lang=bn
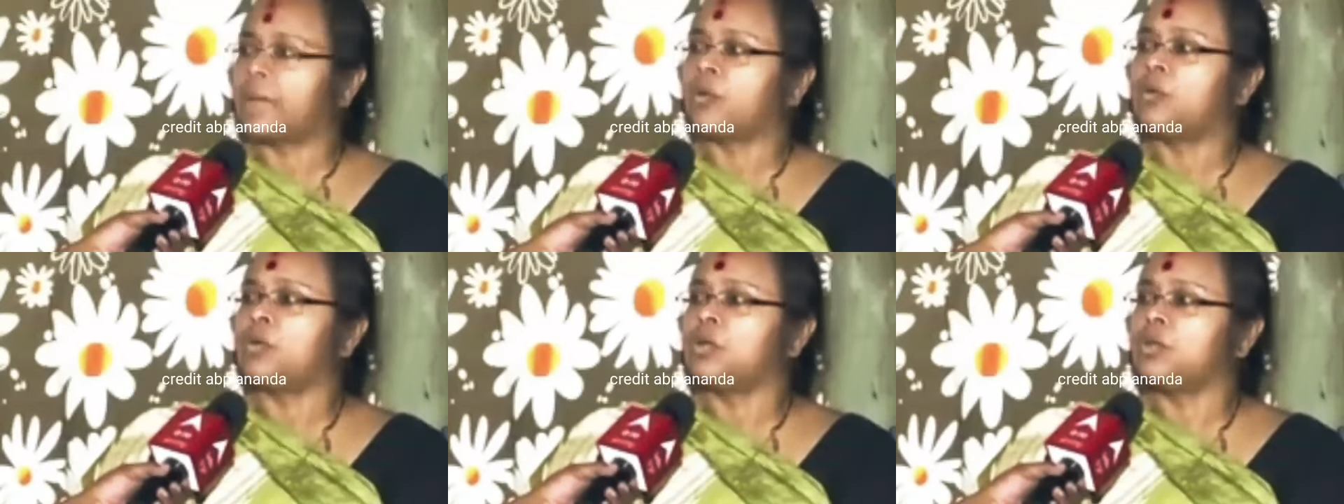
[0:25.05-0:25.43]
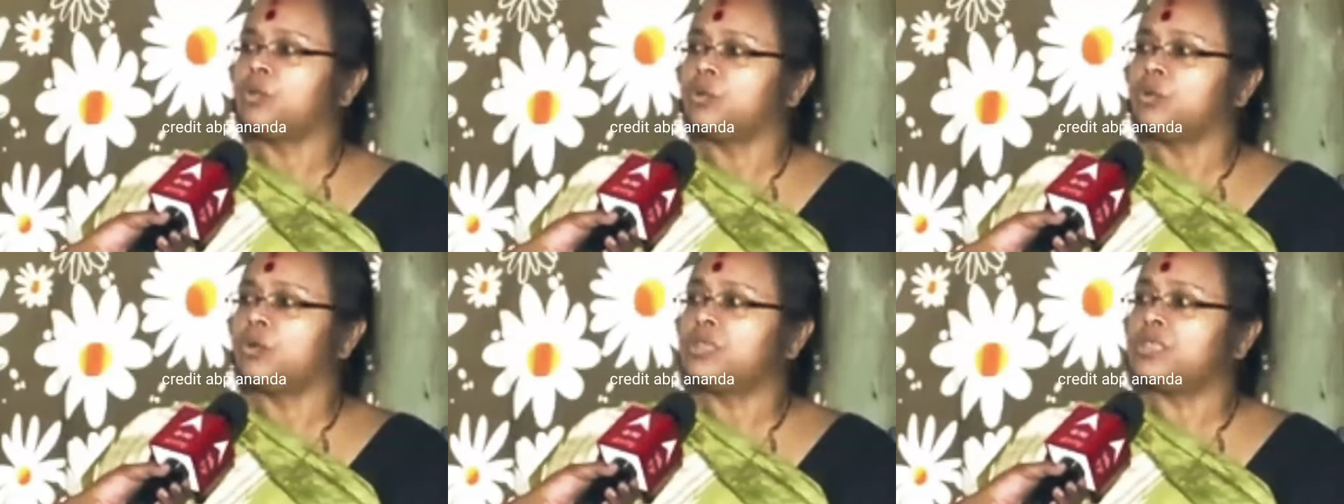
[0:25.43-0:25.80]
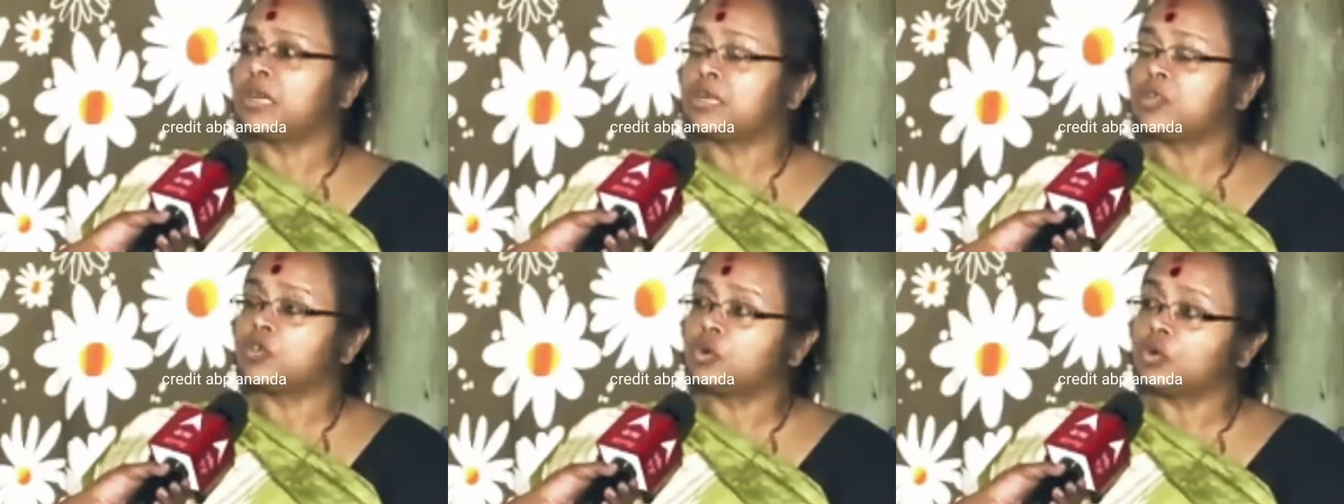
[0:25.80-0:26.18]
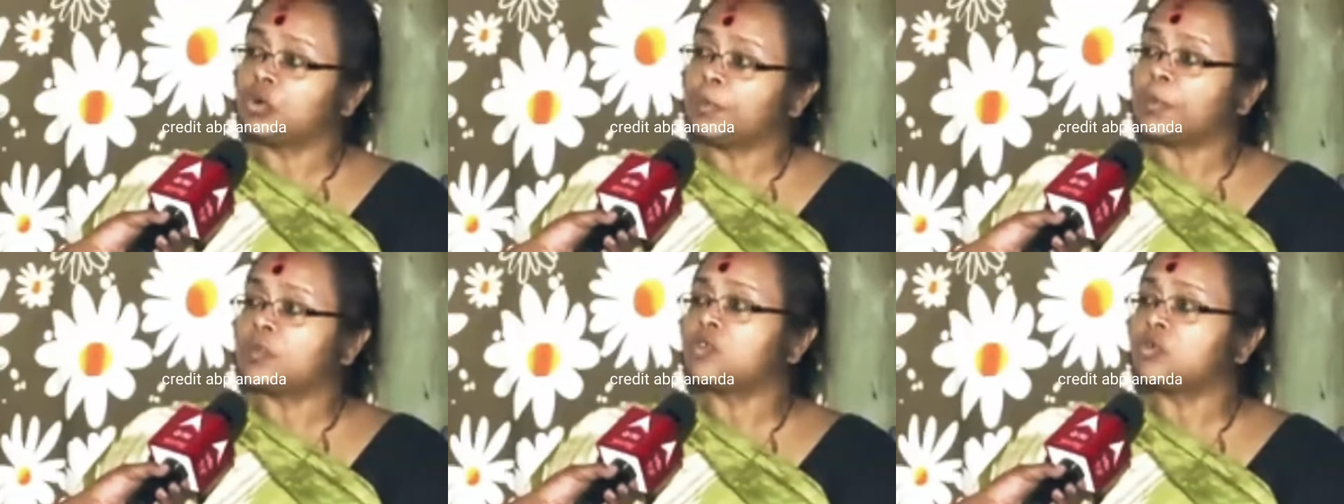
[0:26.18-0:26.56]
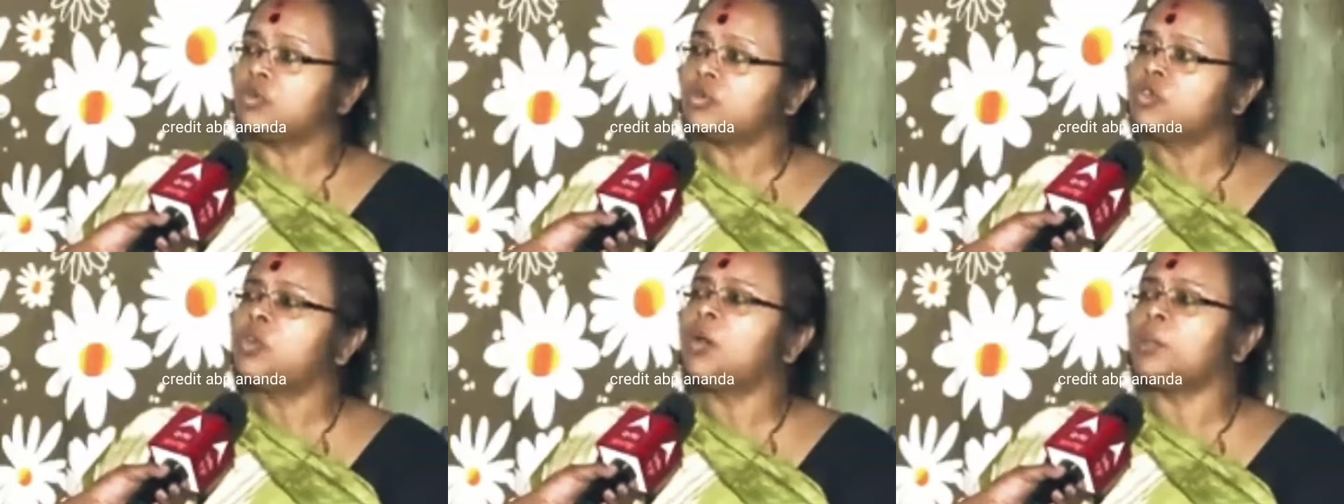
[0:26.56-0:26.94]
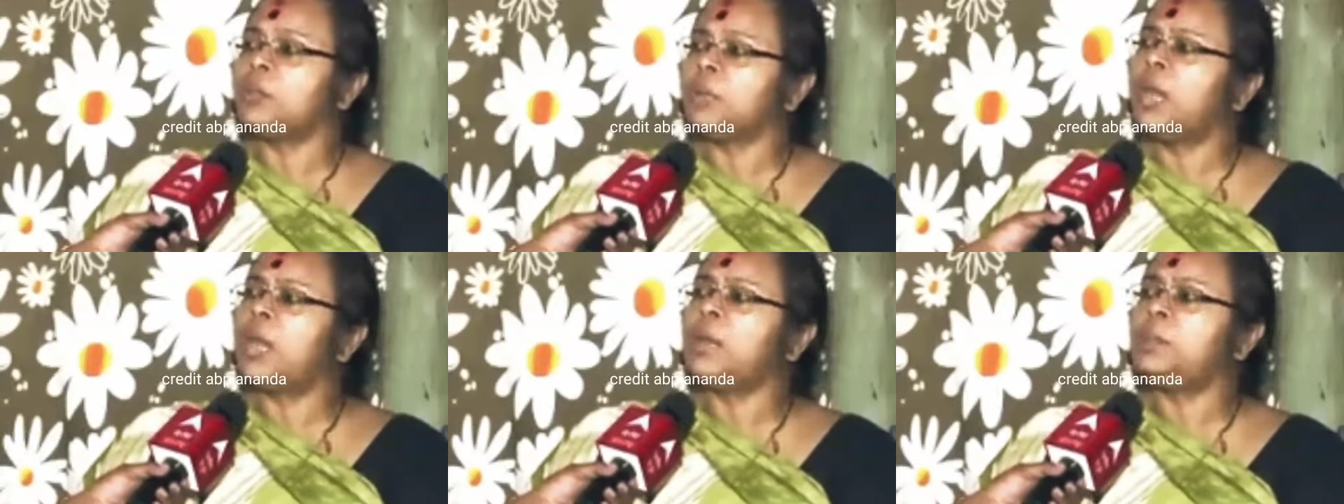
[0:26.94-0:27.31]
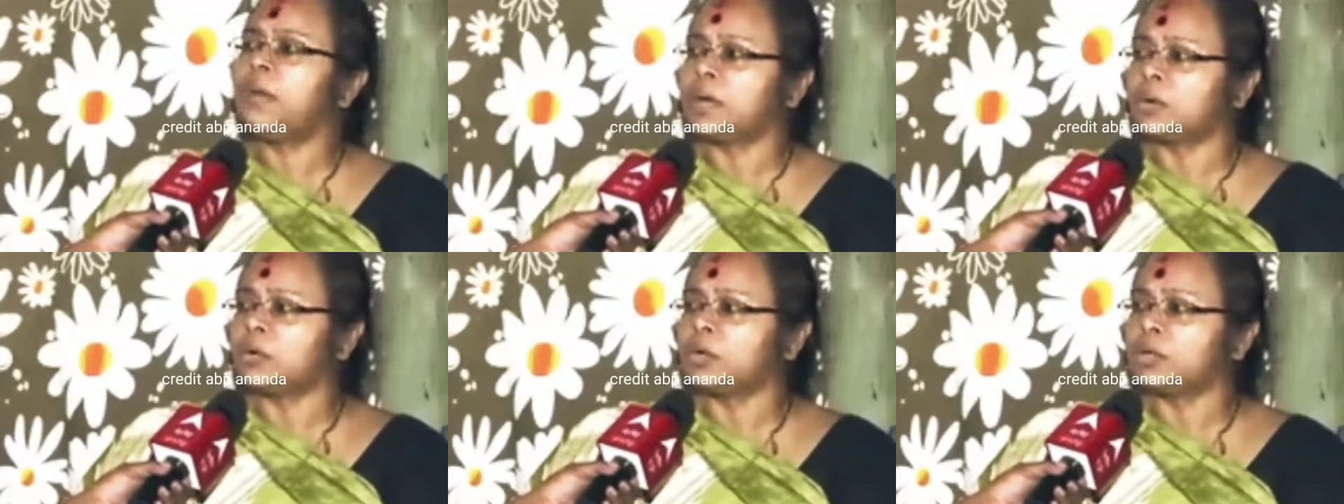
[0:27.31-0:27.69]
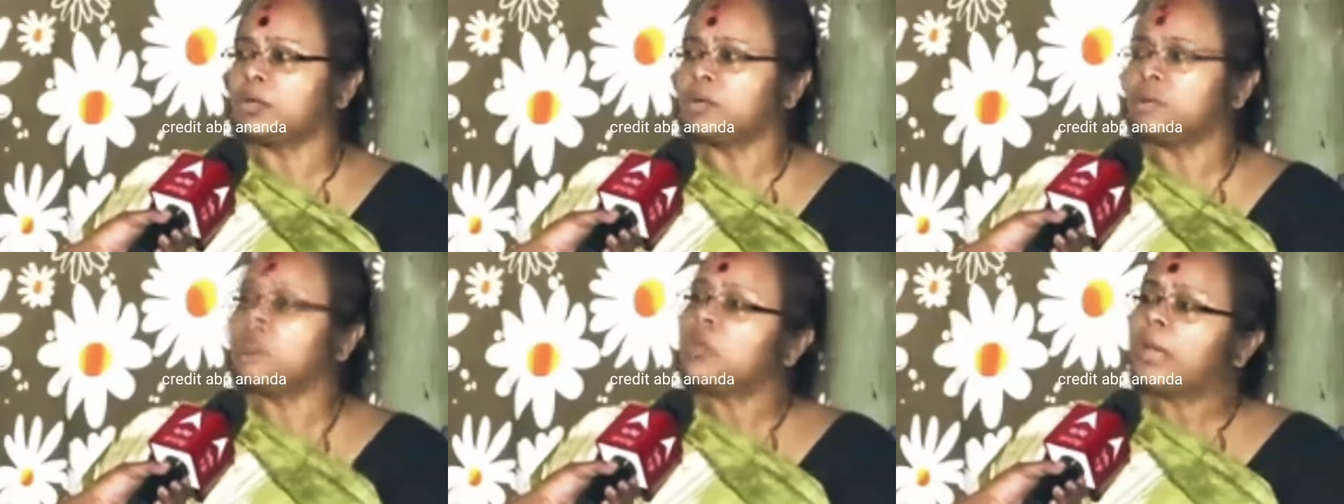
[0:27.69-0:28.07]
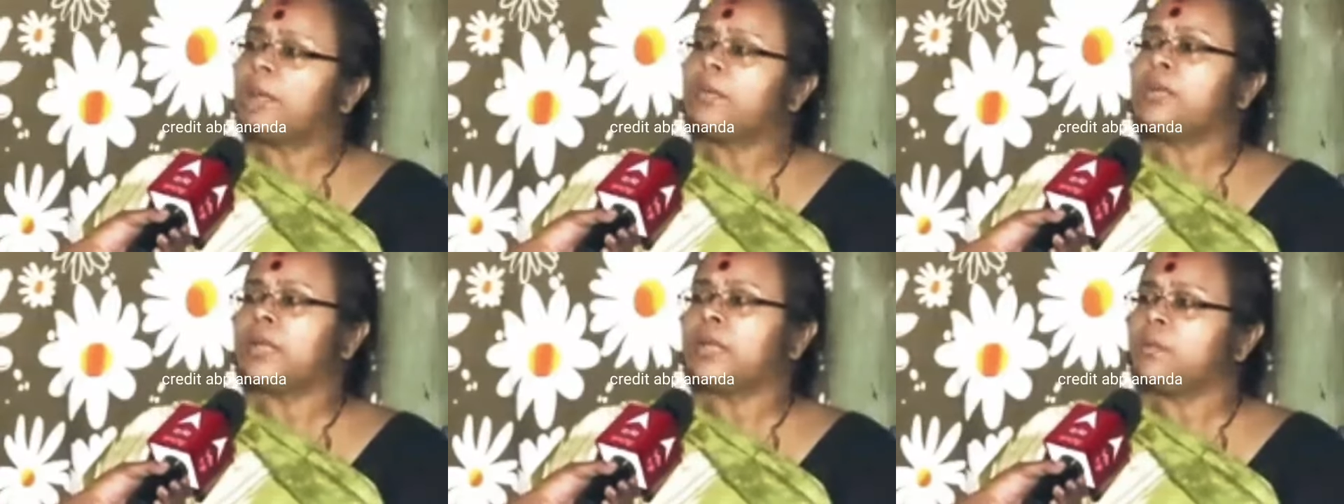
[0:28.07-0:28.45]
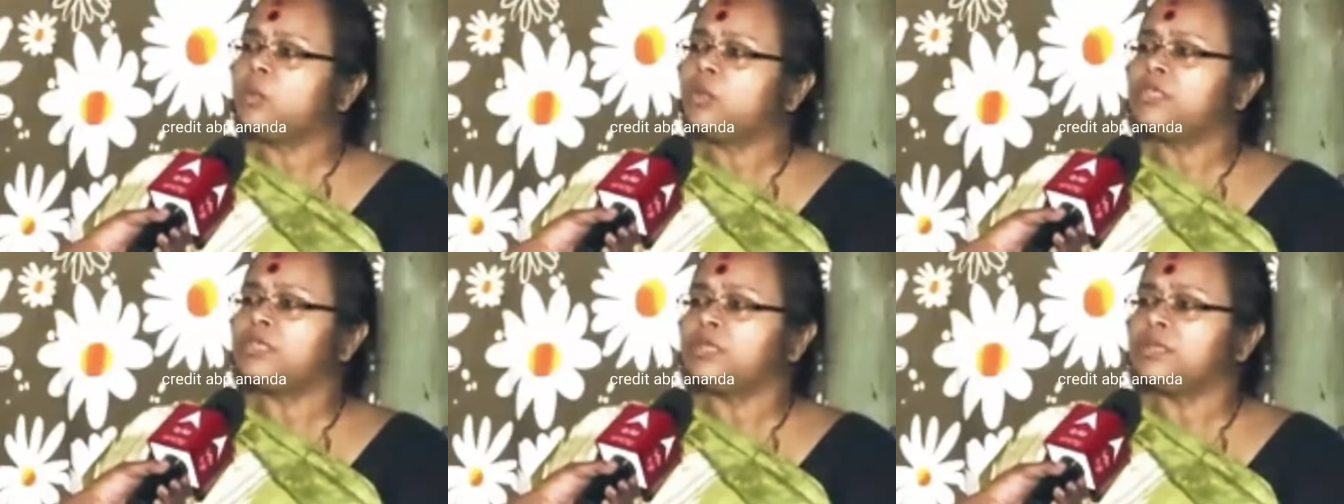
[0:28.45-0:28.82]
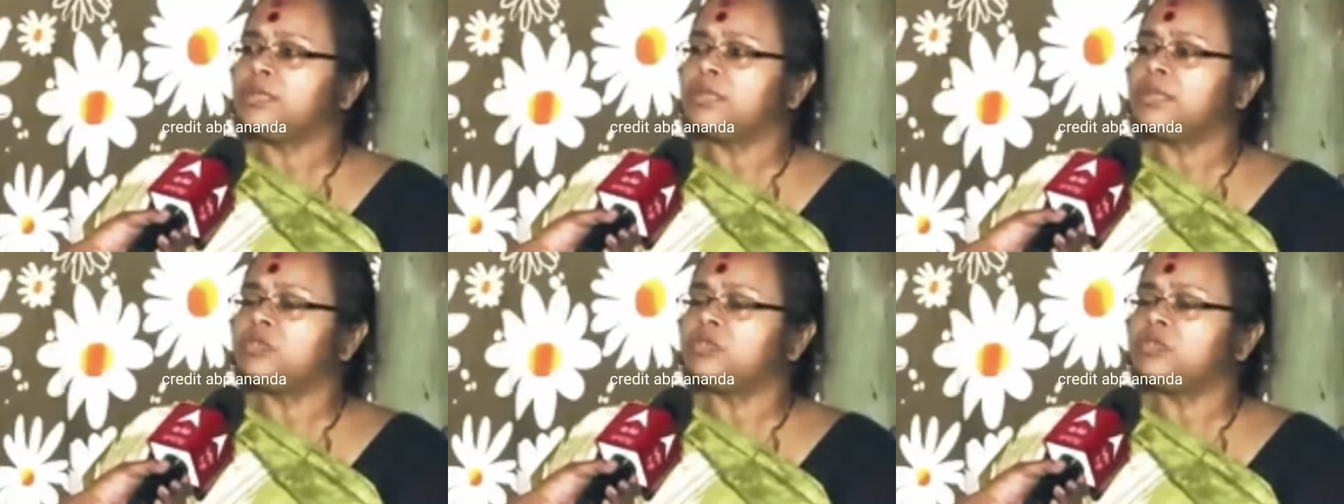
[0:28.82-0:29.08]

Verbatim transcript: এক কোটি দু কোটি চারশো কোটি পাঁচশো কোটি সব বিরাট বিরাট কোটি তো আমি তাই বলছি